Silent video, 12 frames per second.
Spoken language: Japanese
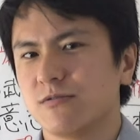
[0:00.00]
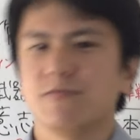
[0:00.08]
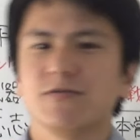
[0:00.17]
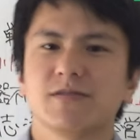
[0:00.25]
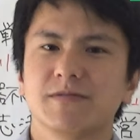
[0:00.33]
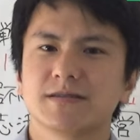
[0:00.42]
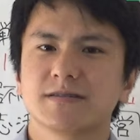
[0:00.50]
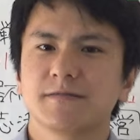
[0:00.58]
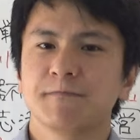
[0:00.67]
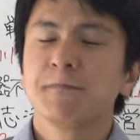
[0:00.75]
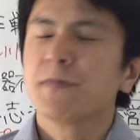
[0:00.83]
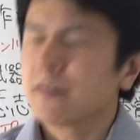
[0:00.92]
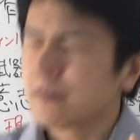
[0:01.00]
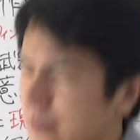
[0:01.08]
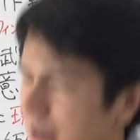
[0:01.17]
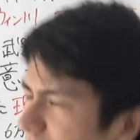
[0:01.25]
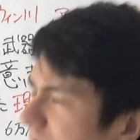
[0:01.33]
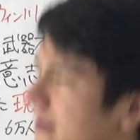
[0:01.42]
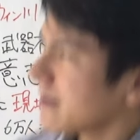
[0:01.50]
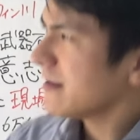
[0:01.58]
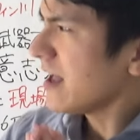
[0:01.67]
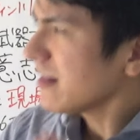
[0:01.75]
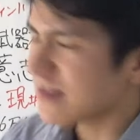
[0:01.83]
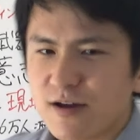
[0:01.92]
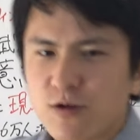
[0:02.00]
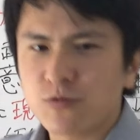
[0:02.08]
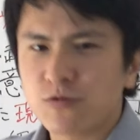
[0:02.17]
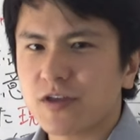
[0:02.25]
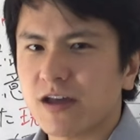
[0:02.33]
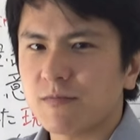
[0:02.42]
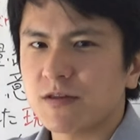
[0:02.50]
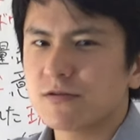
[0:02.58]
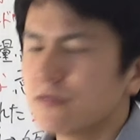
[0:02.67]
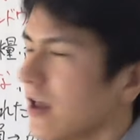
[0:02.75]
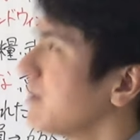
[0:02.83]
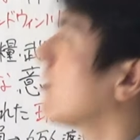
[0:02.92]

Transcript: 思ってますでなんでこのタイミングで